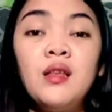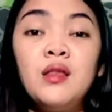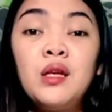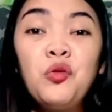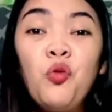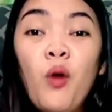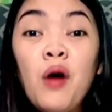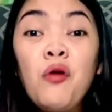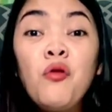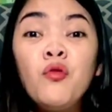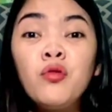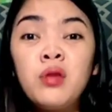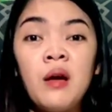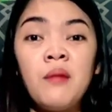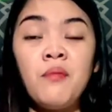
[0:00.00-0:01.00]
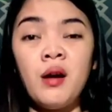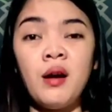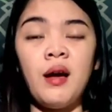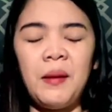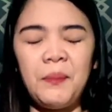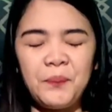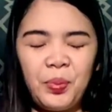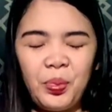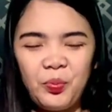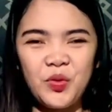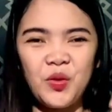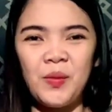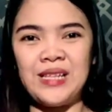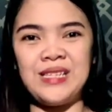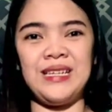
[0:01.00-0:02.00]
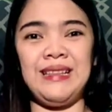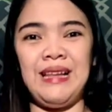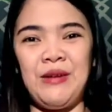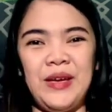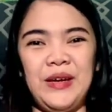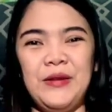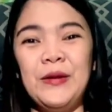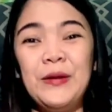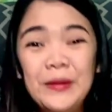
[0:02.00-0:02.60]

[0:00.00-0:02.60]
Natuwa ako sa mga, ay, Mars flower.